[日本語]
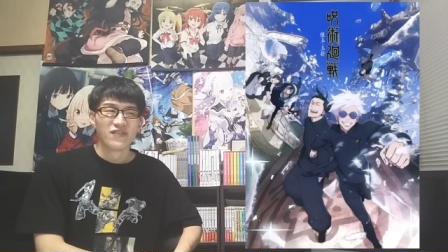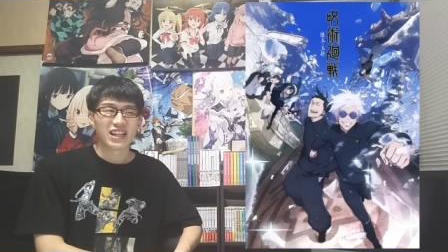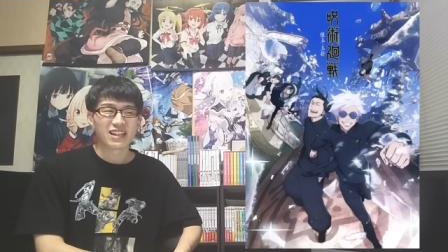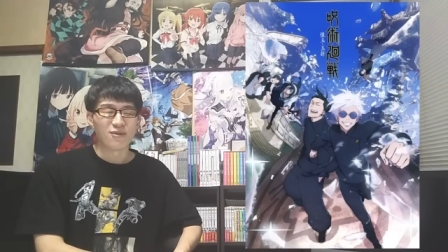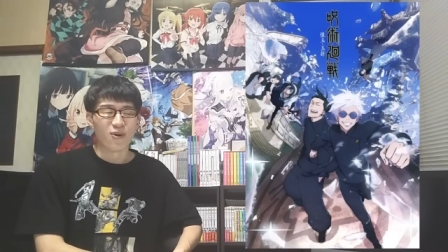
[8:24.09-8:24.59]

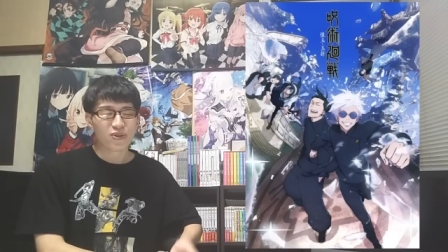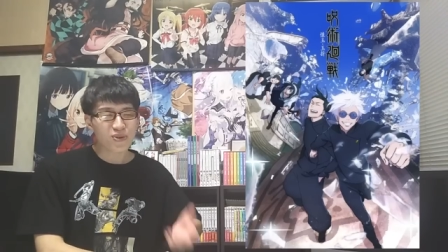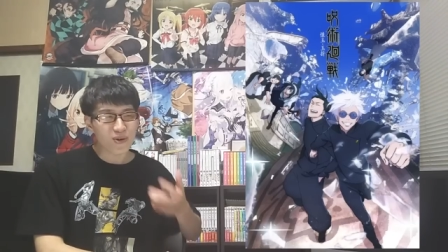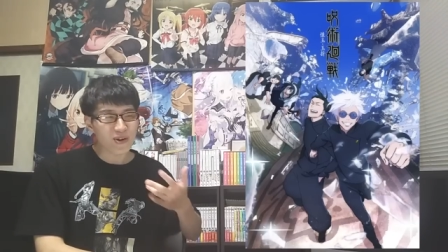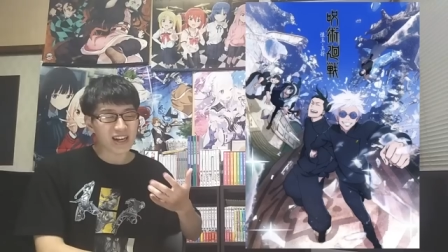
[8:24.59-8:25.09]
で多分
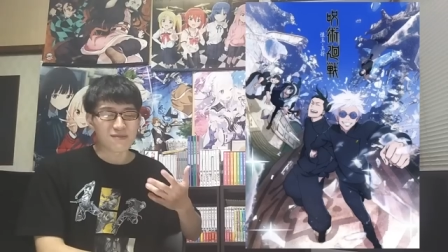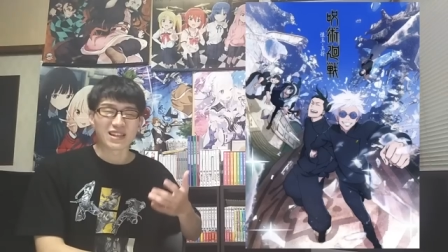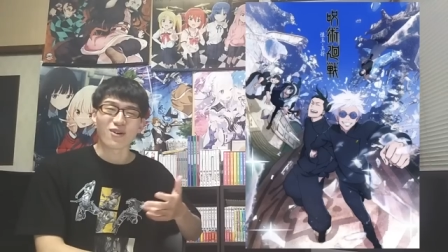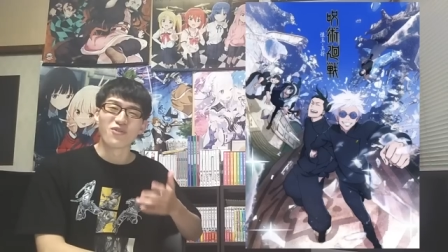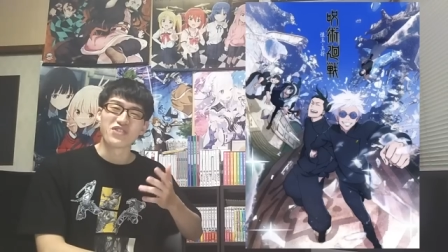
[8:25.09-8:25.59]
男から見
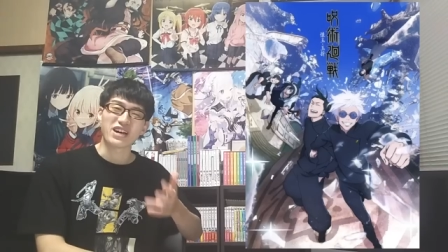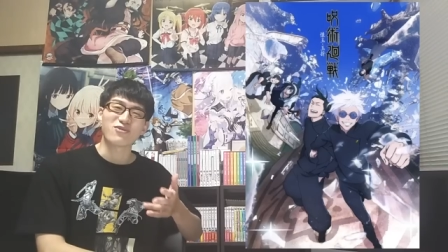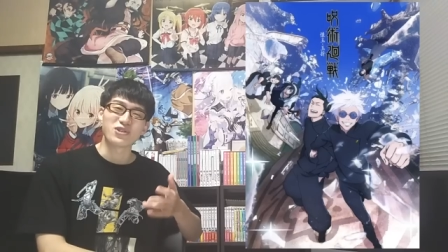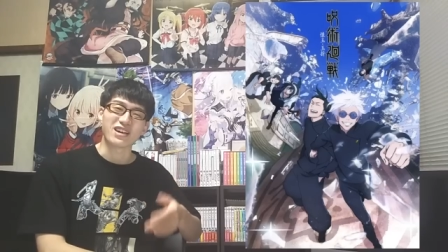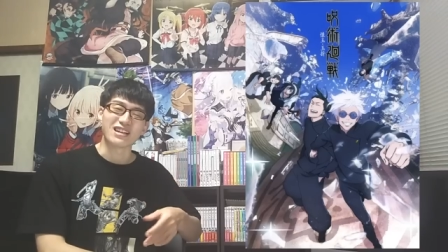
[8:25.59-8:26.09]
てこんなかっ
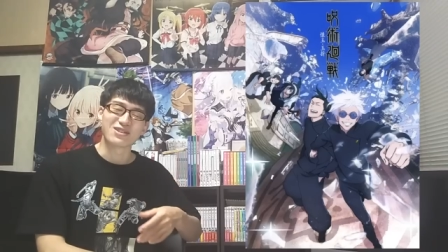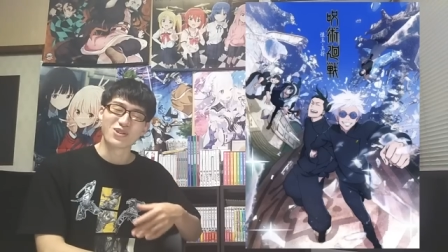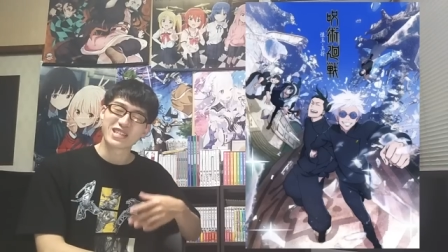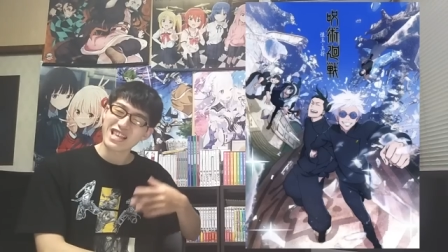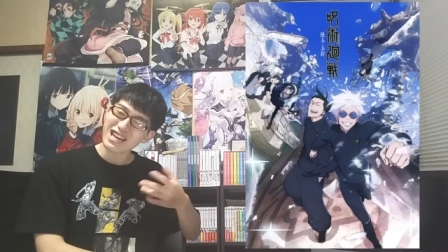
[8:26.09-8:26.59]
こいいんだから
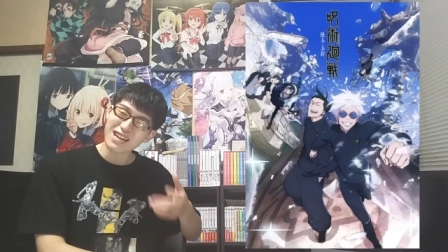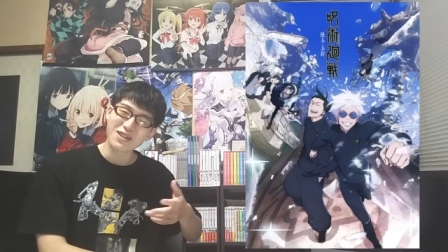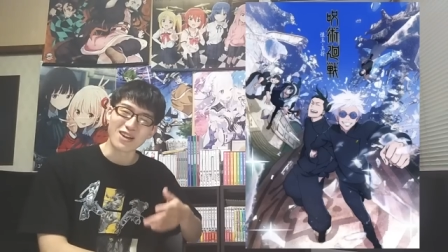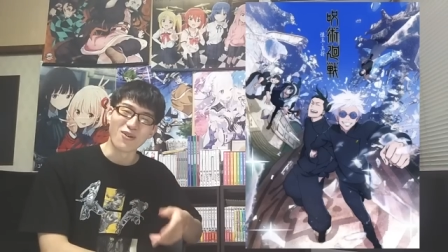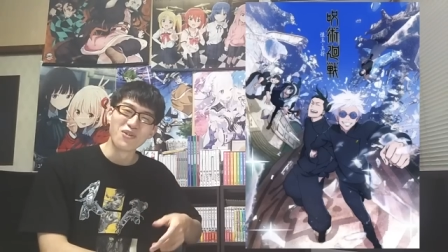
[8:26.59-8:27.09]
女性から
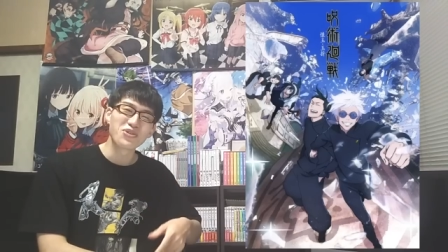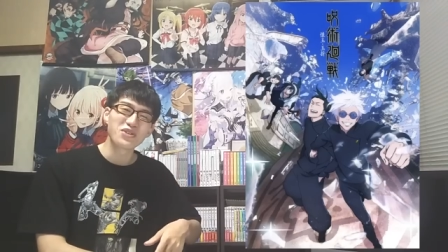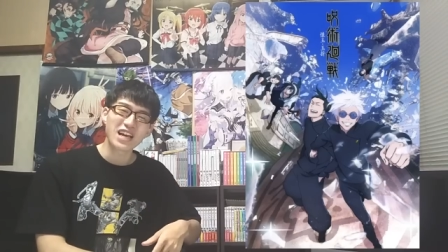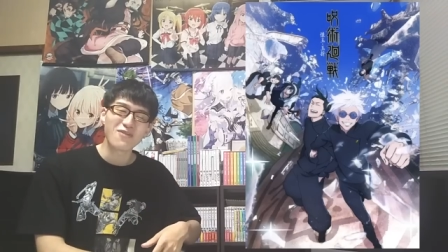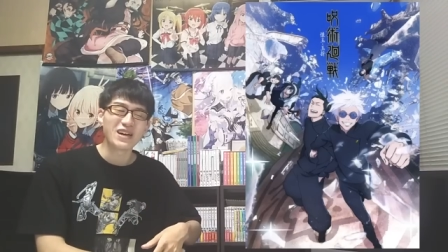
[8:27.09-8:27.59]
見たら本当
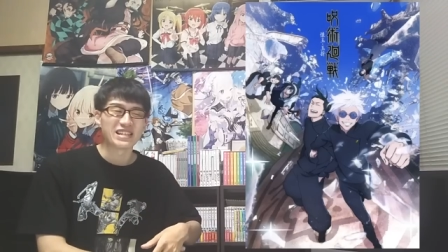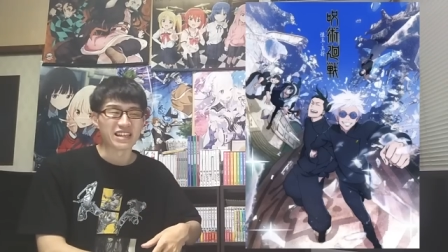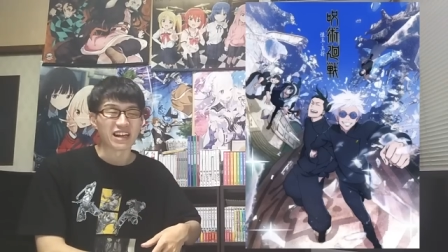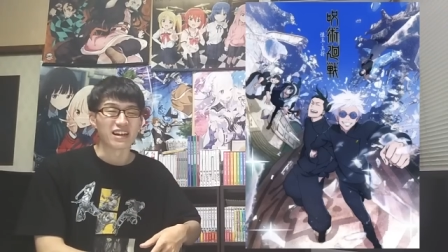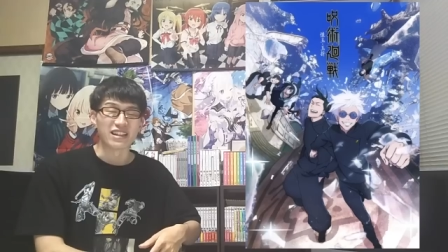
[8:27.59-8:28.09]
にやばいんじゃ
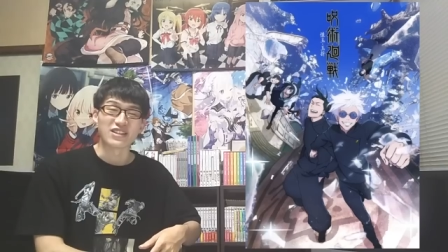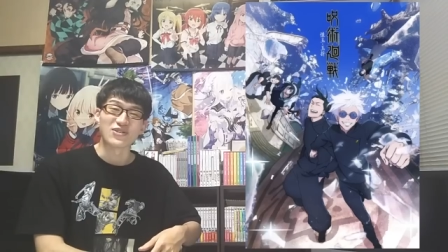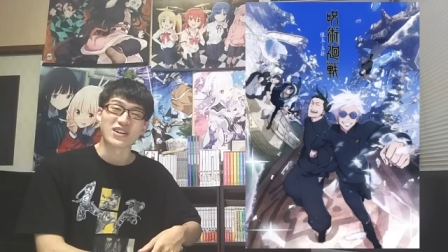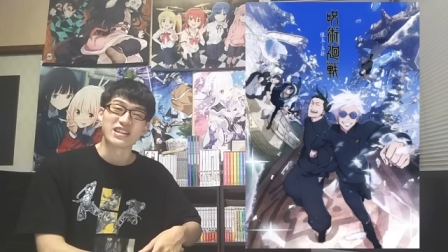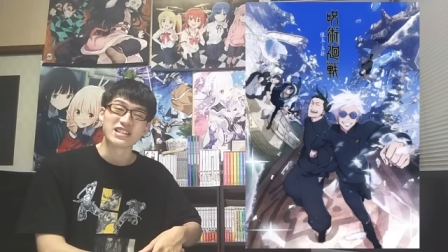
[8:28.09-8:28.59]
ねえかなって
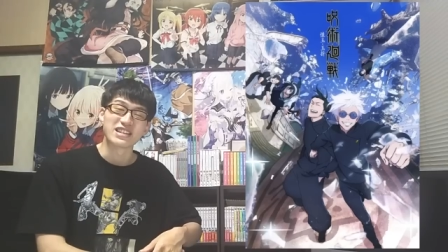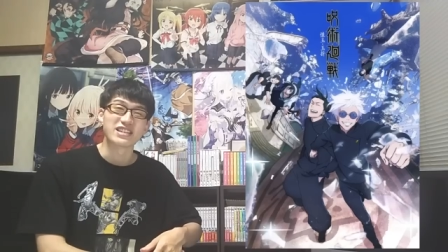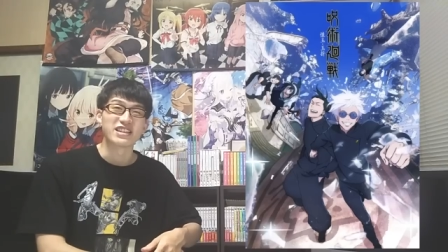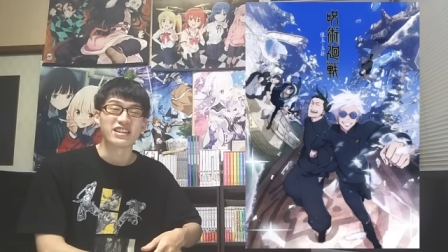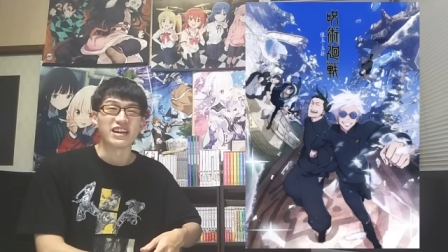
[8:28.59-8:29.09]
いう感じが
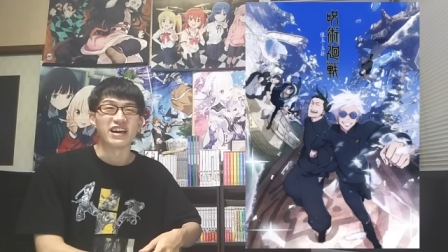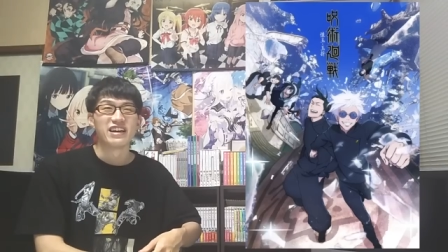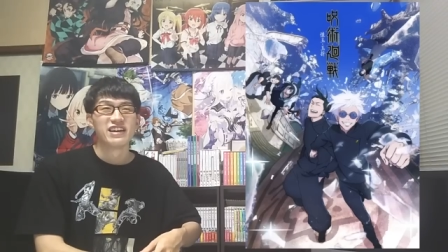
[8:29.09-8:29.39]
してて、